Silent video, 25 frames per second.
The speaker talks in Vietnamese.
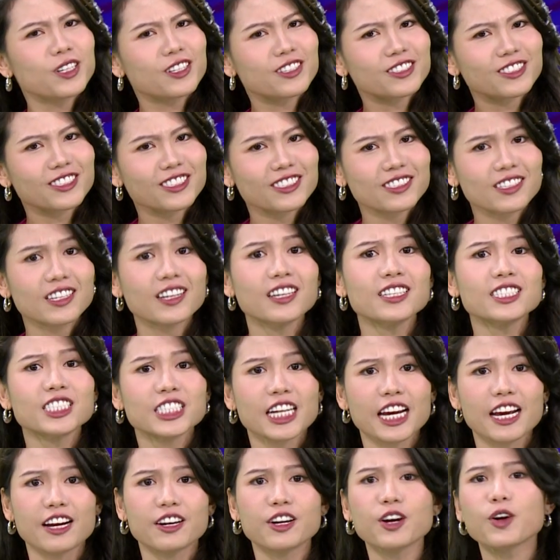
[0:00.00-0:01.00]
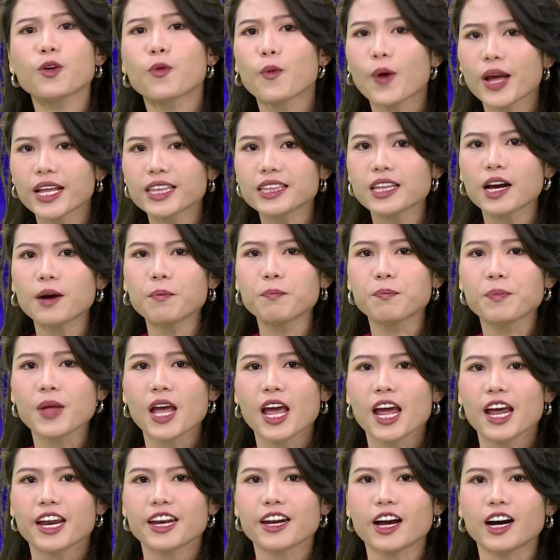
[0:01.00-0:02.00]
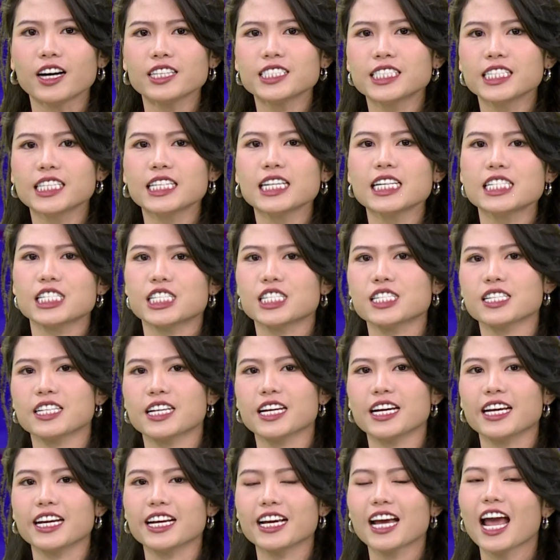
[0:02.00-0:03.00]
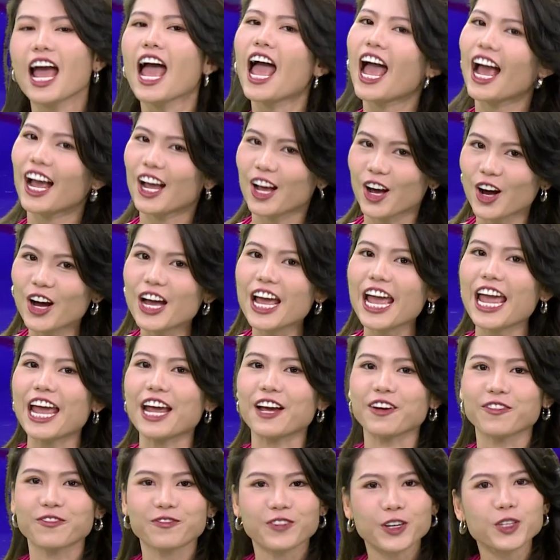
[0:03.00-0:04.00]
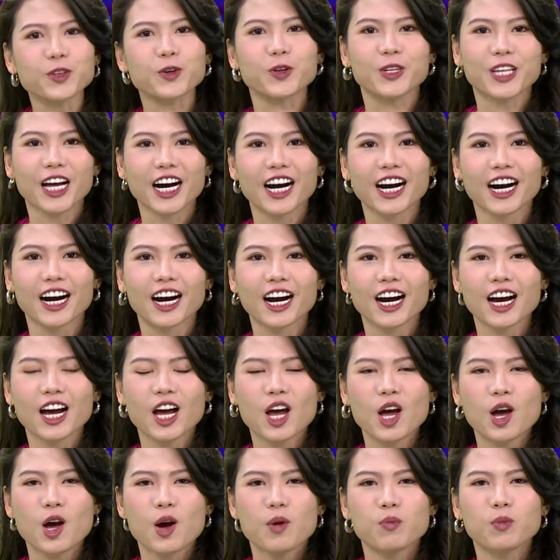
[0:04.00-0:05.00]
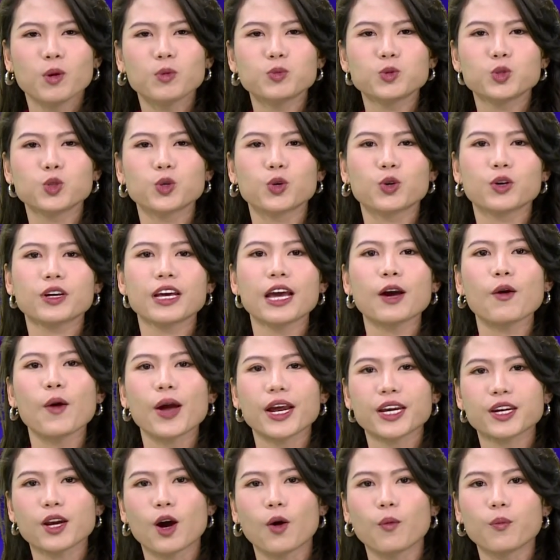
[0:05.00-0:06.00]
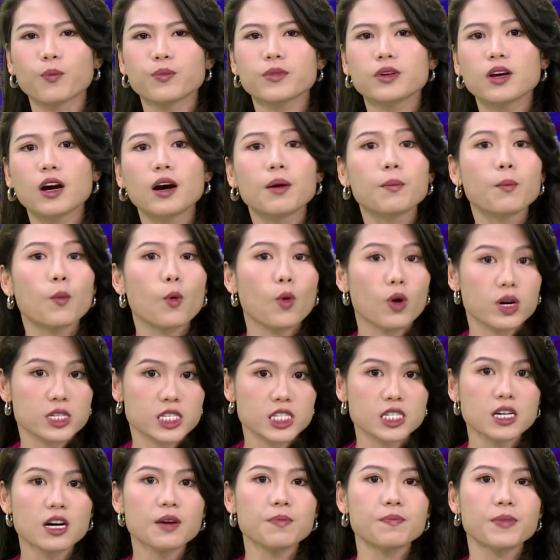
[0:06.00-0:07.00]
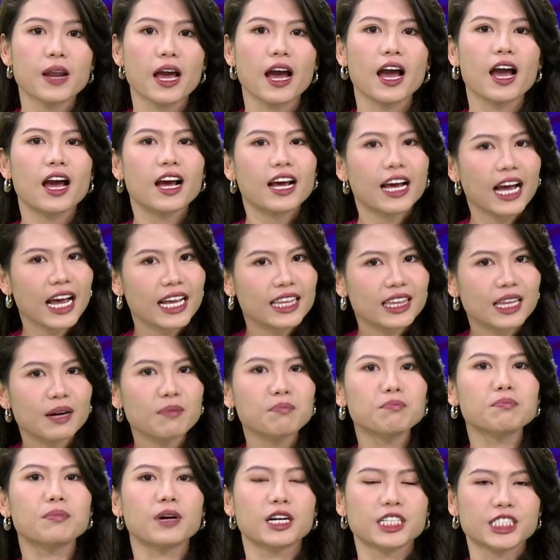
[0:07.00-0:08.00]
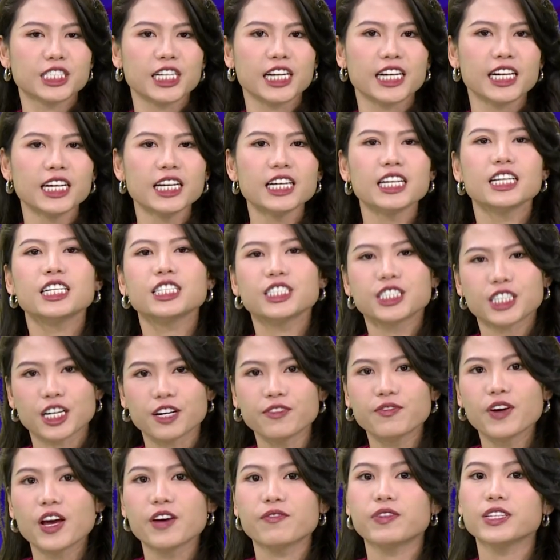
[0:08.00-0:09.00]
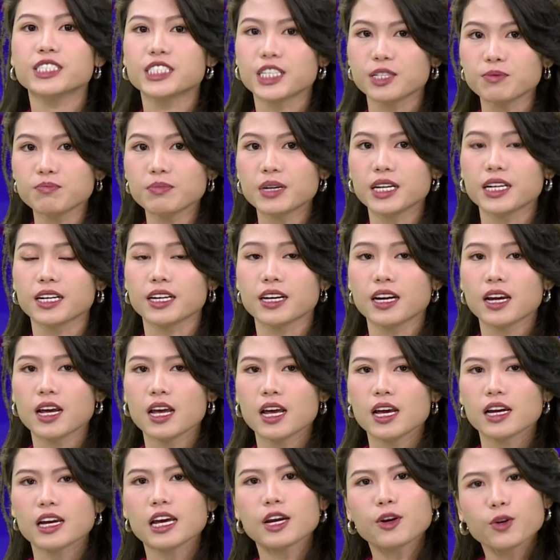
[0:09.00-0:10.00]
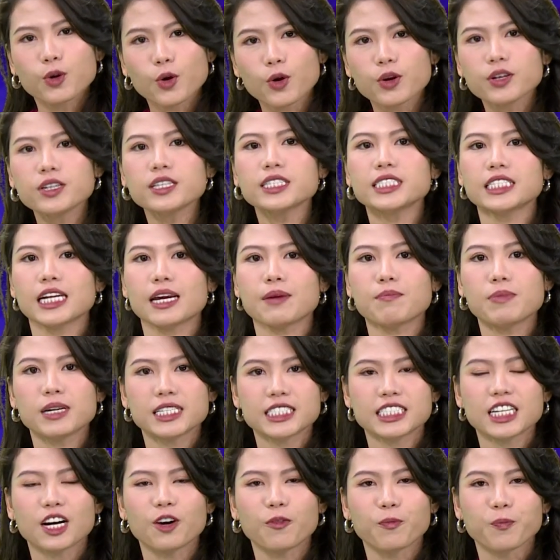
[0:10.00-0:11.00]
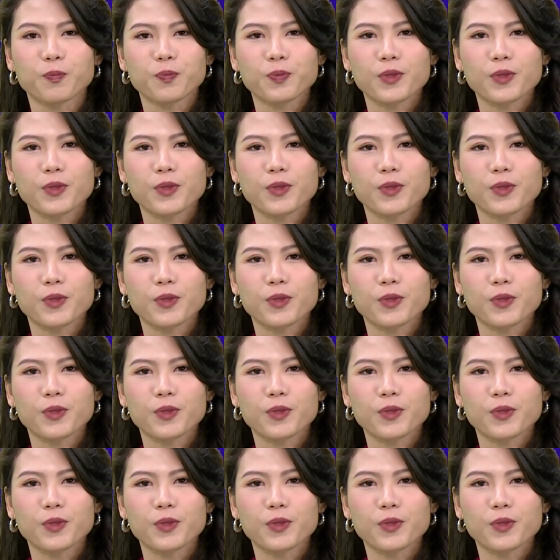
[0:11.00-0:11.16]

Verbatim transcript: được giới trẻ rất quan tâm, đó chính là sự kiện có hẹn với tuổi thơ. Một chuỗi các hoạt động gồm workshop nè, khai tâm mở trí, trở về với chính mình, kết nối đứa trẻ bên trong